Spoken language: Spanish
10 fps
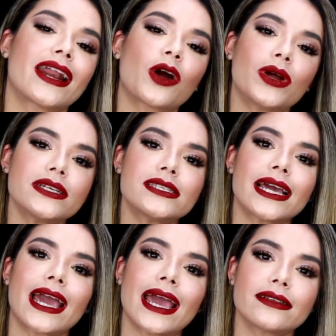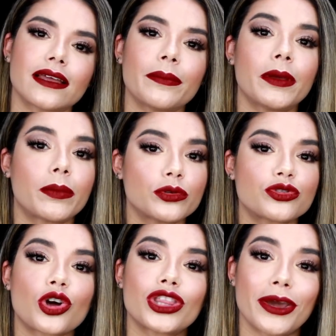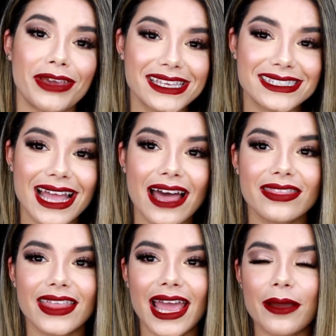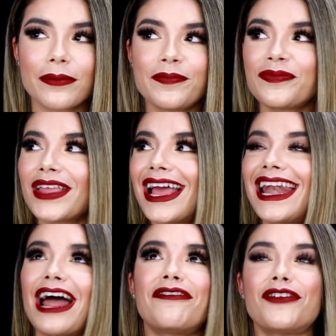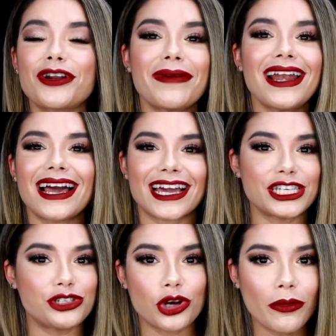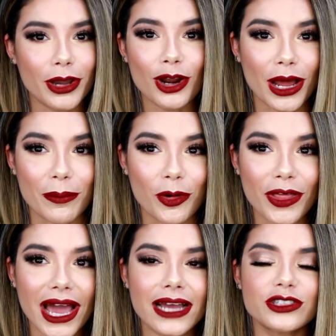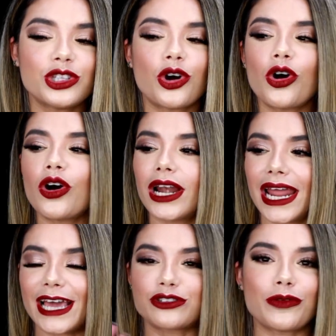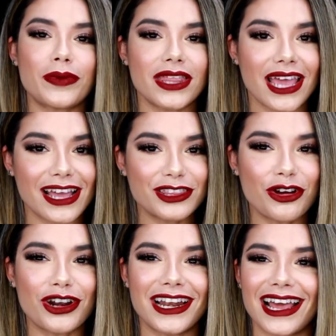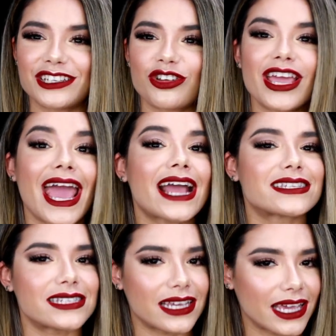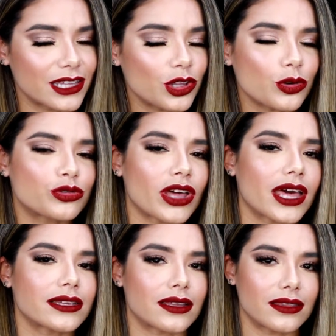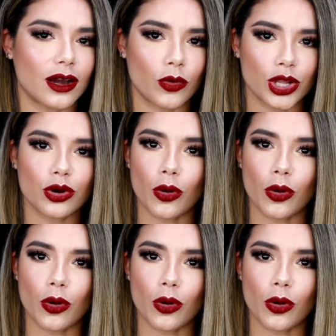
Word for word: Recuérdense que este es mi punto de vista de la forma en la que yo veo la moda. No les estoy pidiendo ni les estoy exigiendo que ustedes estén de acuerdo